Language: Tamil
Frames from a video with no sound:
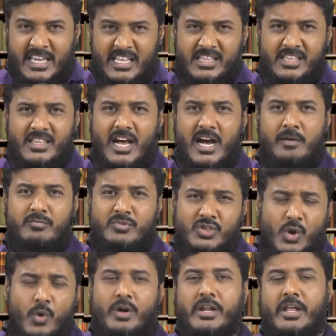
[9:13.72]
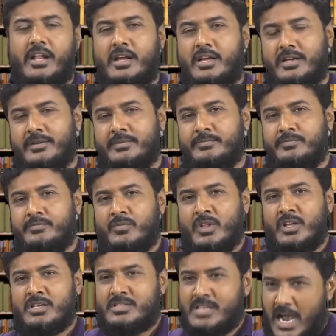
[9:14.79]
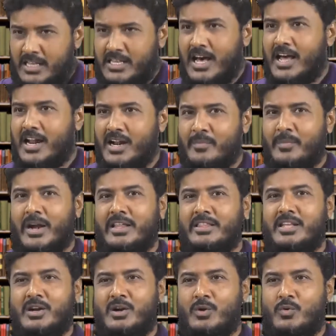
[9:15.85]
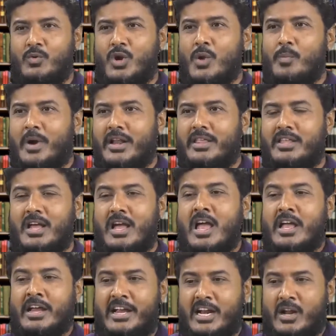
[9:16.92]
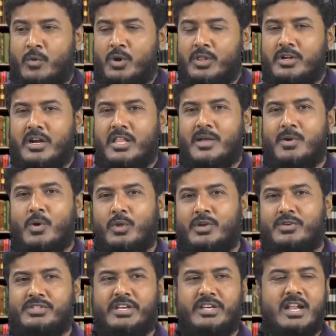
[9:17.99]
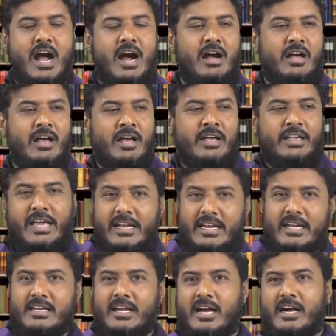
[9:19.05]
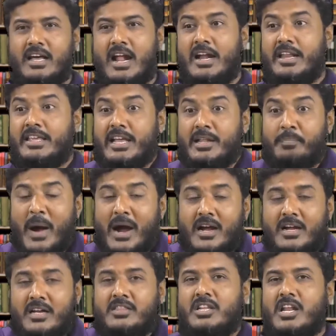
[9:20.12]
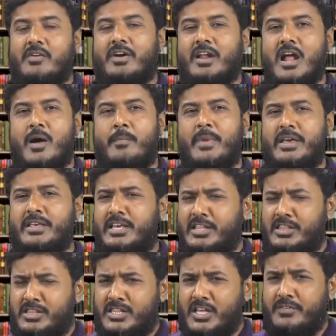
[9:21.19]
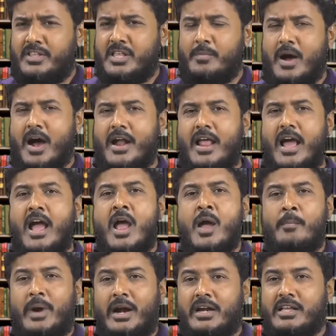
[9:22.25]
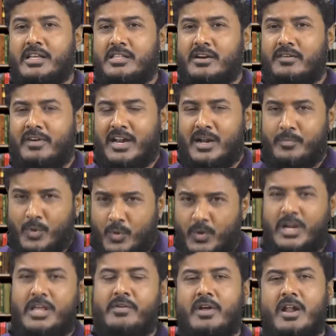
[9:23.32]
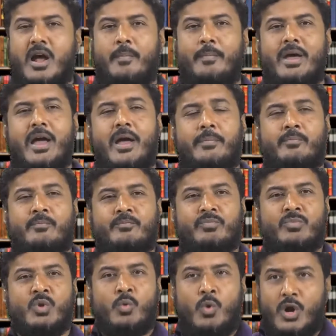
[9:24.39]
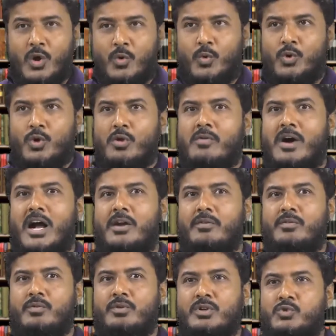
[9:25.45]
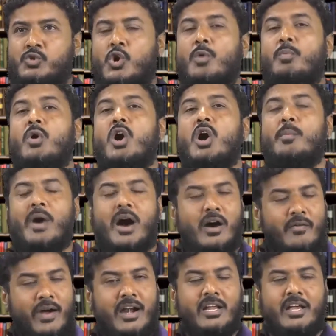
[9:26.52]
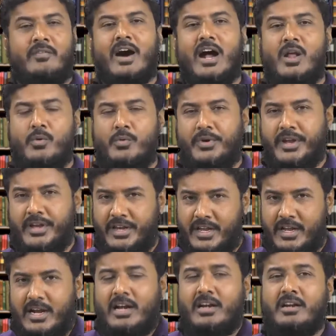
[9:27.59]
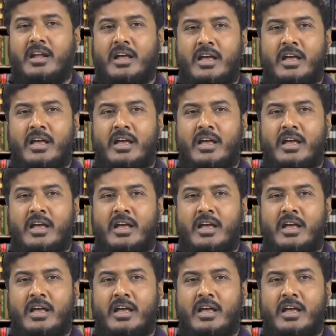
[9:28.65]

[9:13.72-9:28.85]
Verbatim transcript: எந்த அம்சம் உன்ட்ட இருக்குது சாதாரண மனிதர்கள் கூட மனிதன் கீழே விழுந்து கிடந்தானோ உதவி செய்கிறான் என்னென்னு கேட்குறான் நீ பக்கத்திலே வராமல் எந்த விதமான மனித வரம்புக்குள்ளேயும் வராமல் உனக்குண்டு ஒரு வாழ்வு உண்டு சுகபோகமாக வாழ்க்கை வாழக்கூடிய நீங்கள்